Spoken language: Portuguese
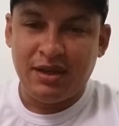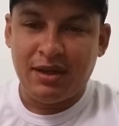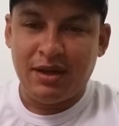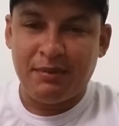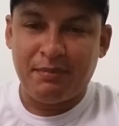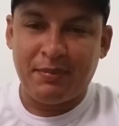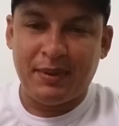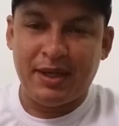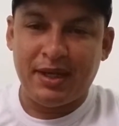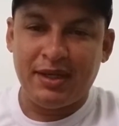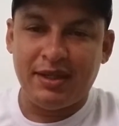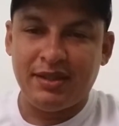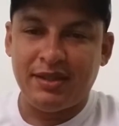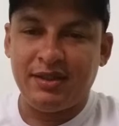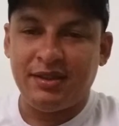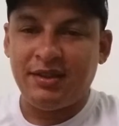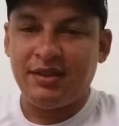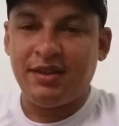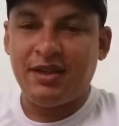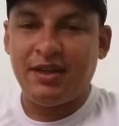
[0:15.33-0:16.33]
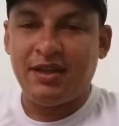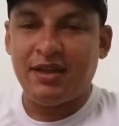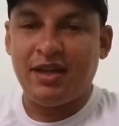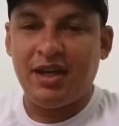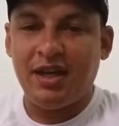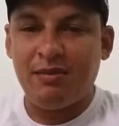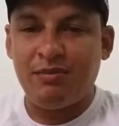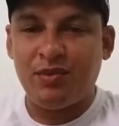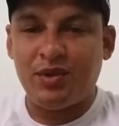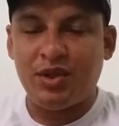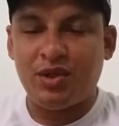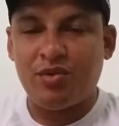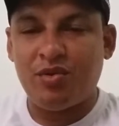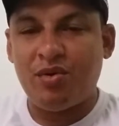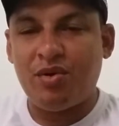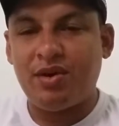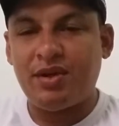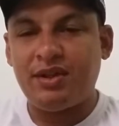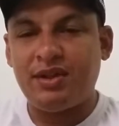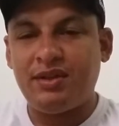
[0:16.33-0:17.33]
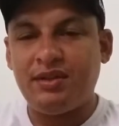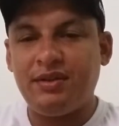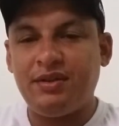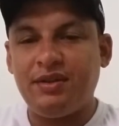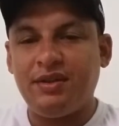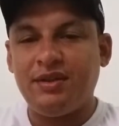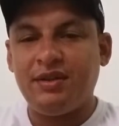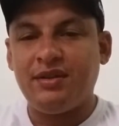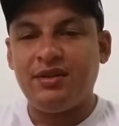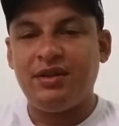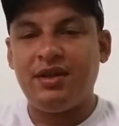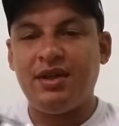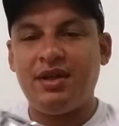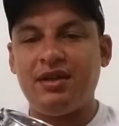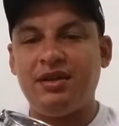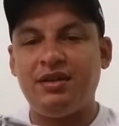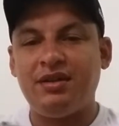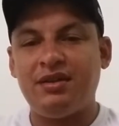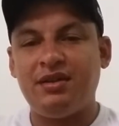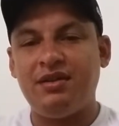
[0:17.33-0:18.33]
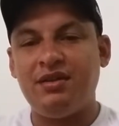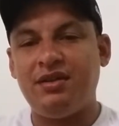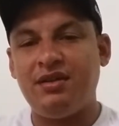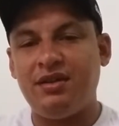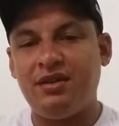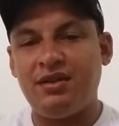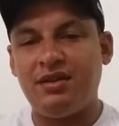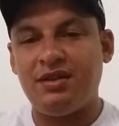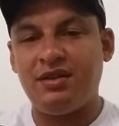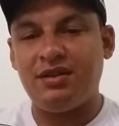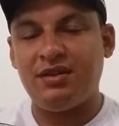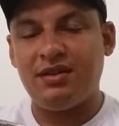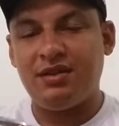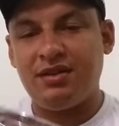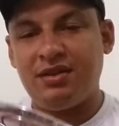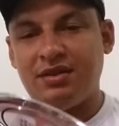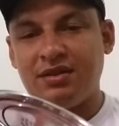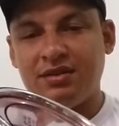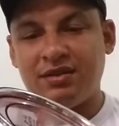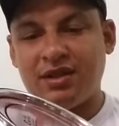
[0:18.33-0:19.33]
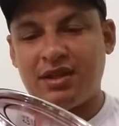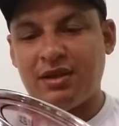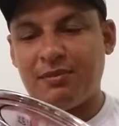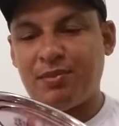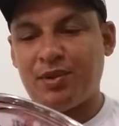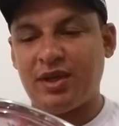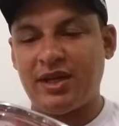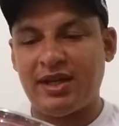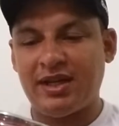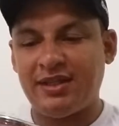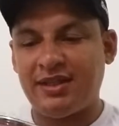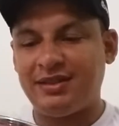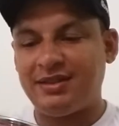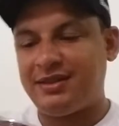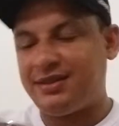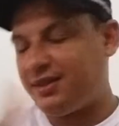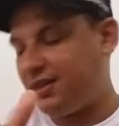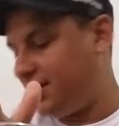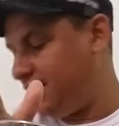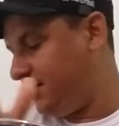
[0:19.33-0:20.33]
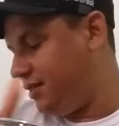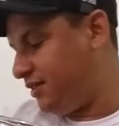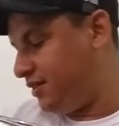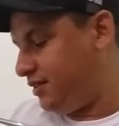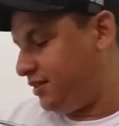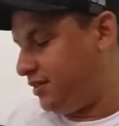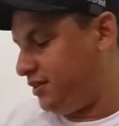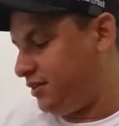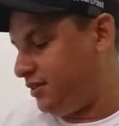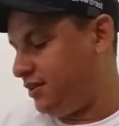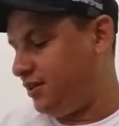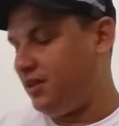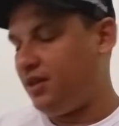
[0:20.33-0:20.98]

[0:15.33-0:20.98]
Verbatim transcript: a pele Remo Encore core, né, que está na polegada 6